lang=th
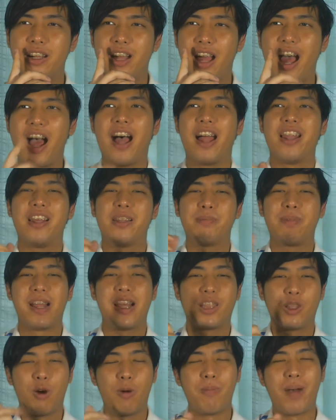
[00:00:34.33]
อ่า เลสเพล
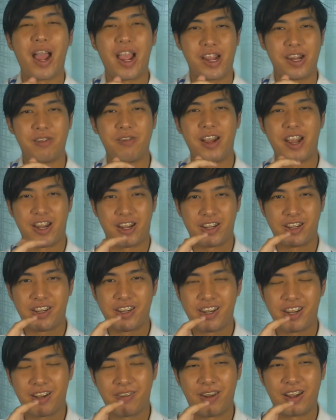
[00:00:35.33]
ย์โตใหม่ด้วย
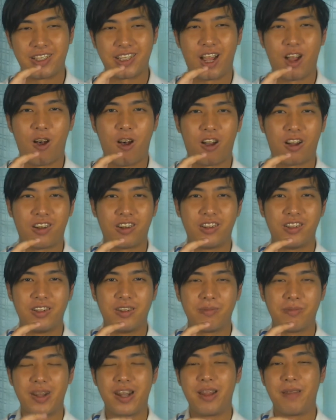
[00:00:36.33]
ที่กำลังจะออก
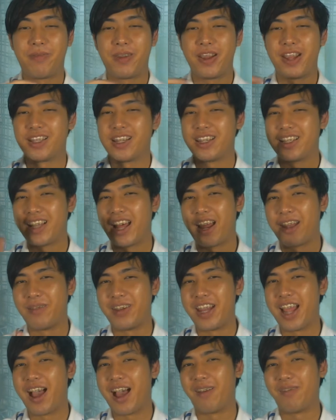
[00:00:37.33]
เป็นเลสเพลย์สั้นๆ
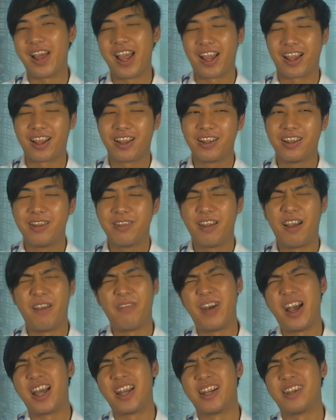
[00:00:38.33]
ไม่ยาวมาก ประ
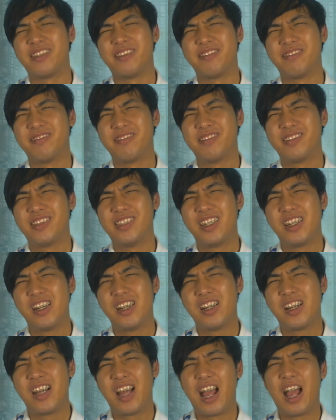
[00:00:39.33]
มาณ
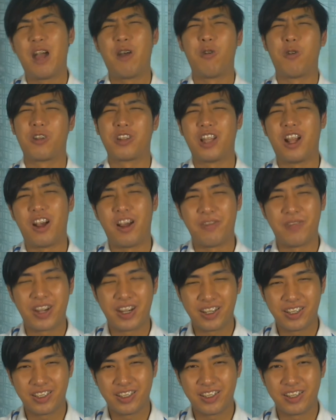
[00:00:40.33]
5-6 ตอนมั้
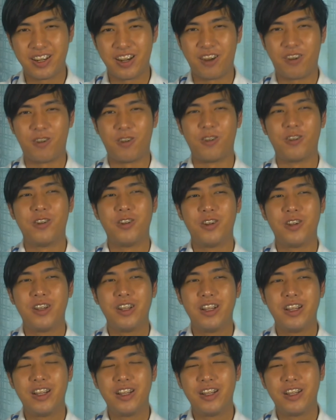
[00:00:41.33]
งเดี๋ยว
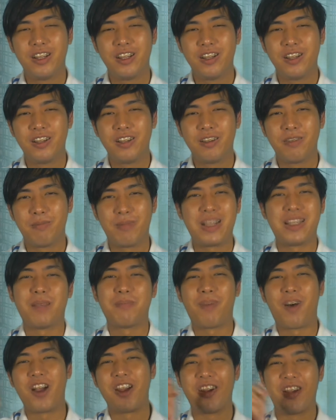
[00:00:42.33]
ไม่ส
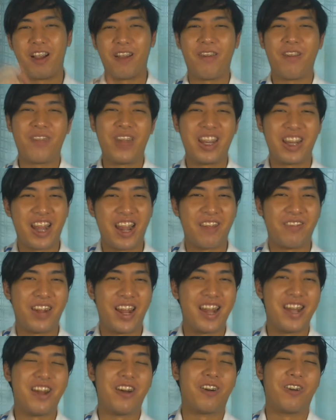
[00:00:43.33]
ปอยดีกว่าว่าเป็นเกมอะ
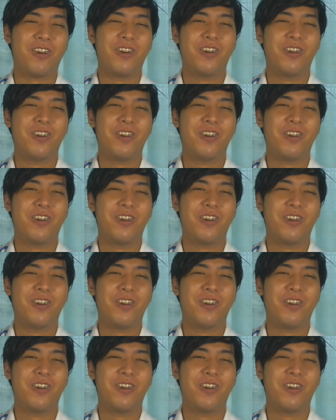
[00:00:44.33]
ไร เดี๋ยว